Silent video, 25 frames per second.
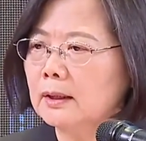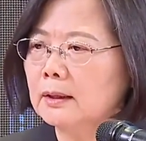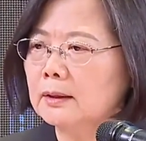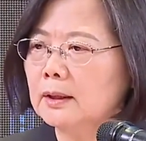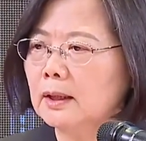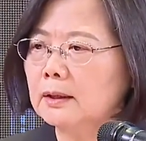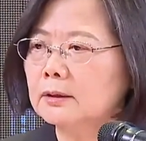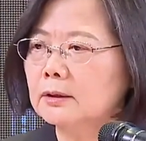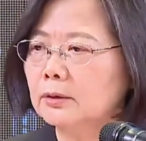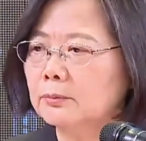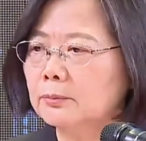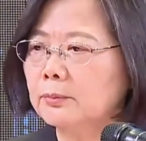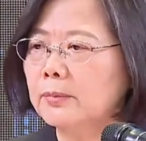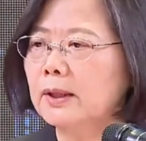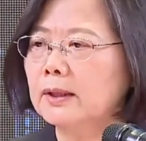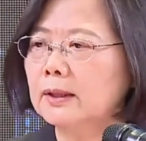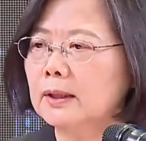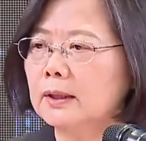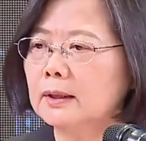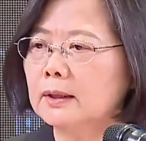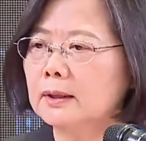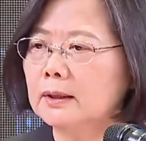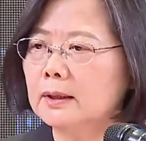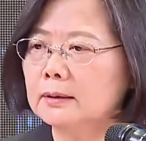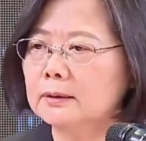但都面
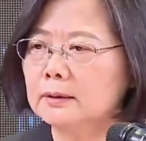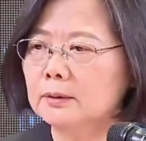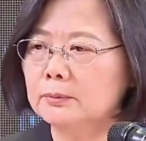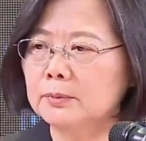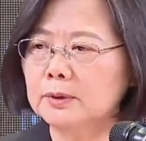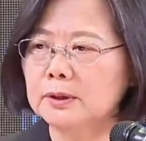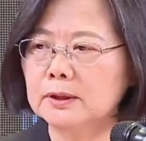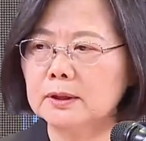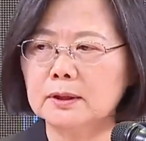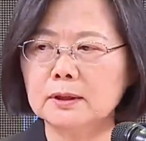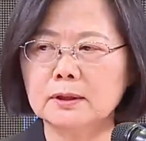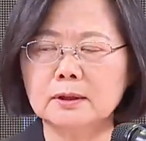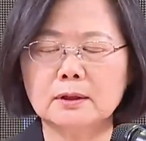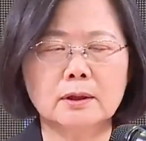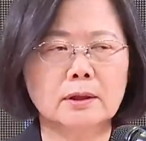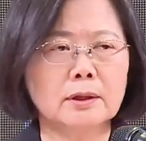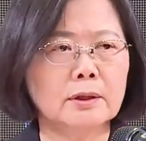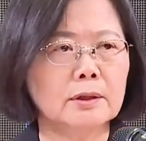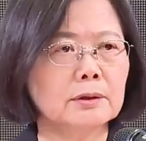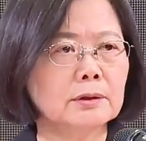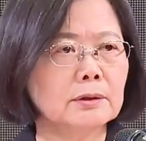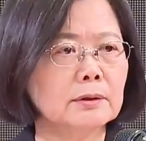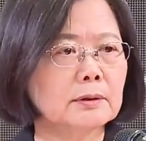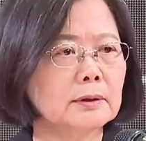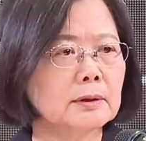临一样的问题，
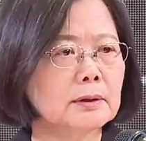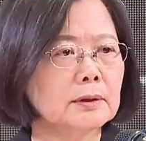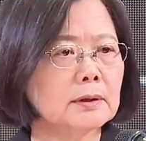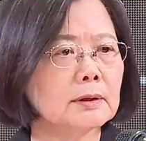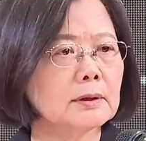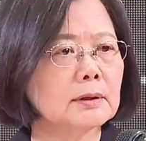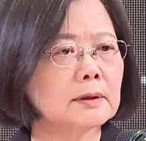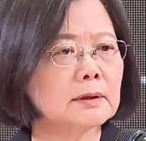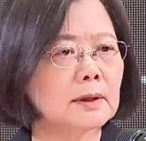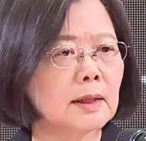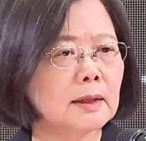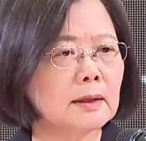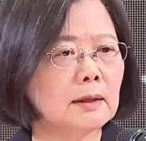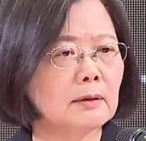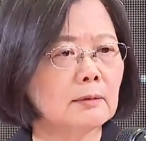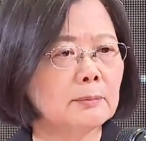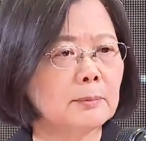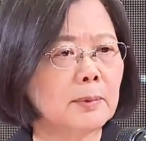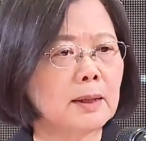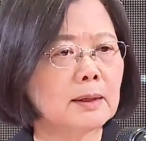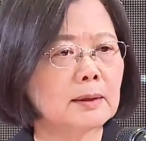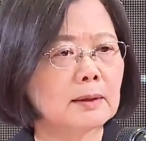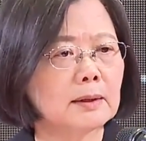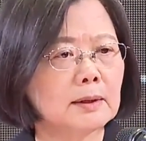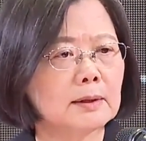就是燃料
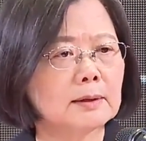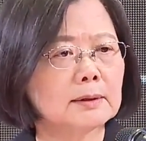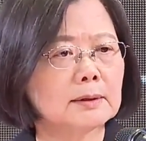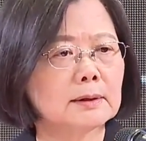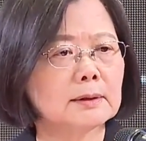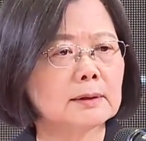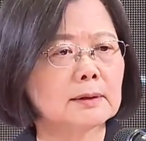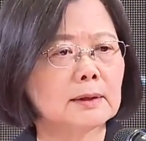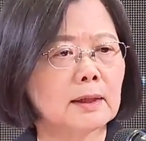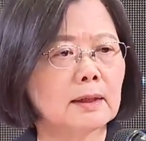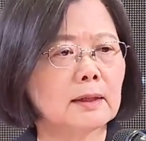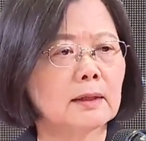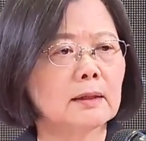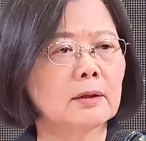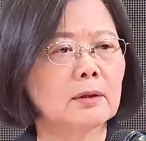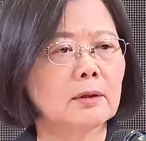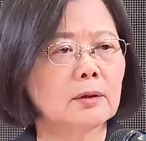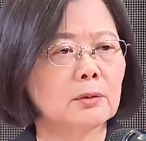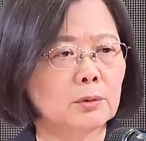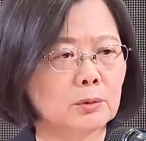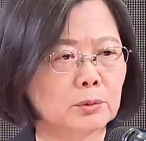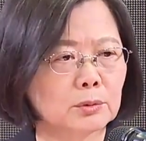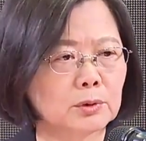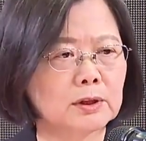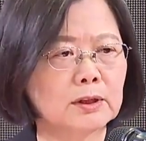棒一直在
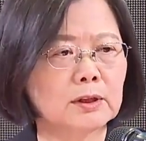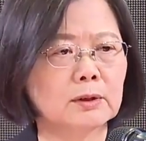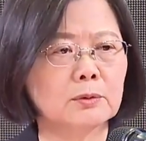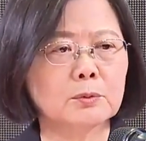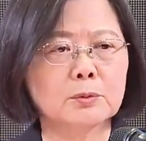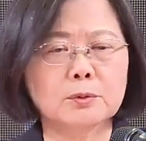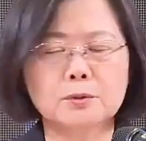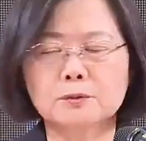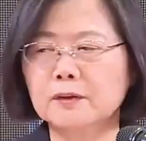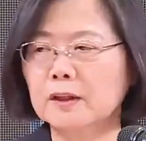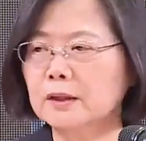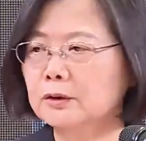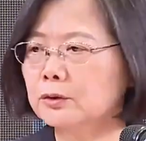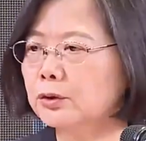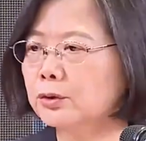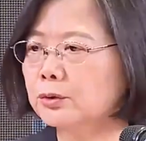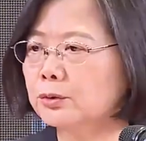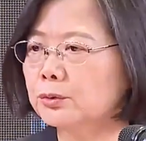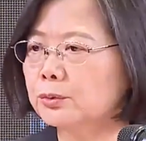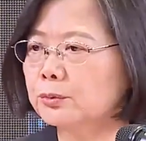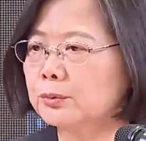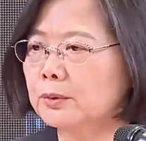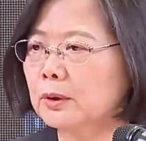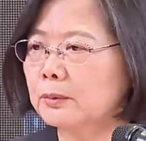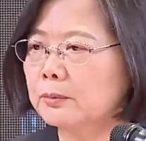炉新无法取
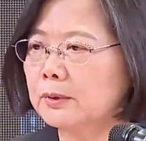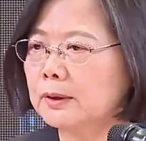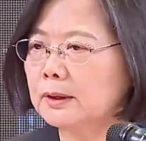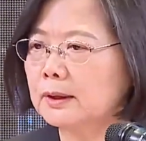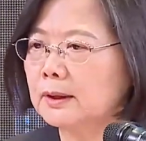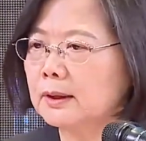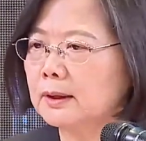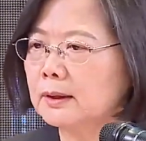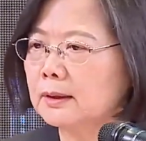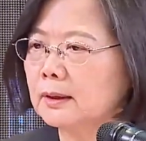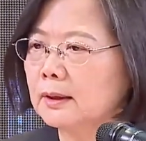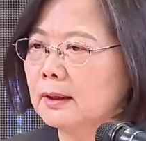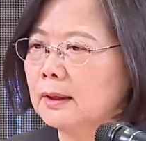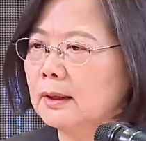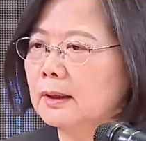出的问题。